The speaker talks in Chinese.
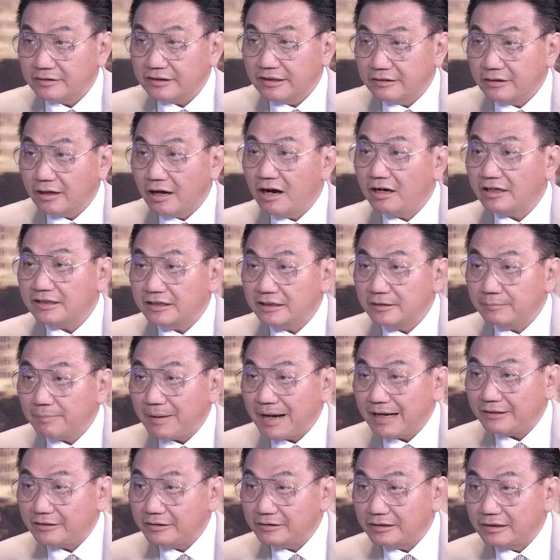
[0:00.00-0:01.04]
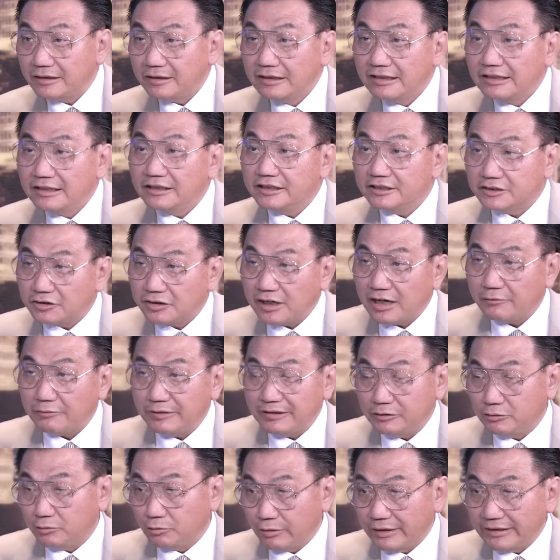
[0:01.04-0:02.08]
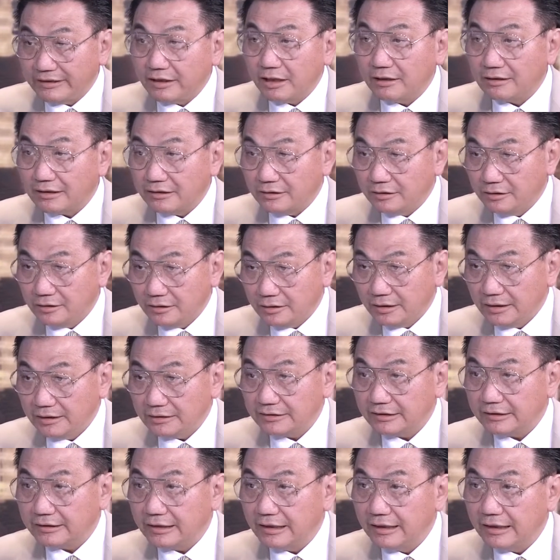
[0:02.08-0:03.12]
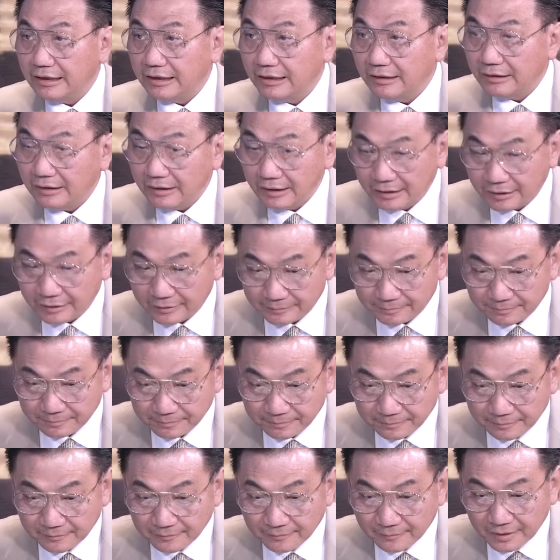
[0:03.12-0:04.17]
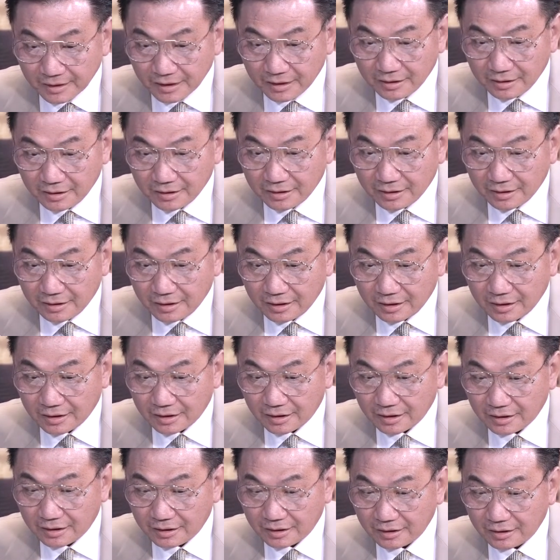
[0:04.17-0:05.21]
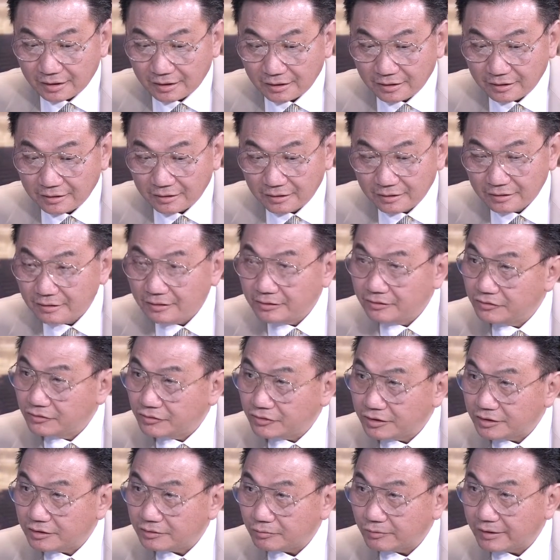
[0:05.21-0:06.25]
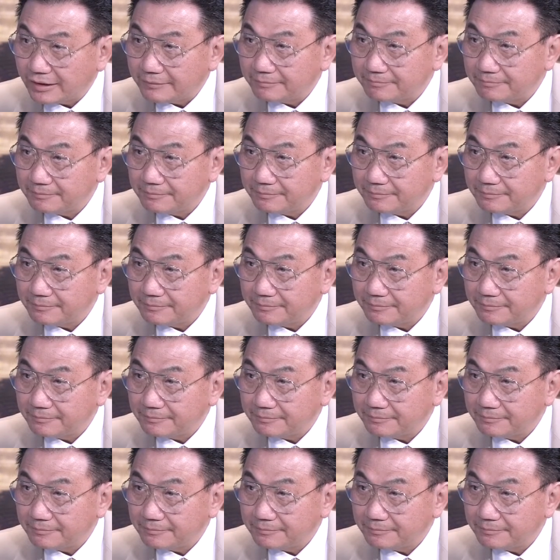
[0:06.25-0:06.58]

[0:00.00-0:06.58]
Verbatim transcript: 等到二零一八年的十二月回到了这个啊啊七十万。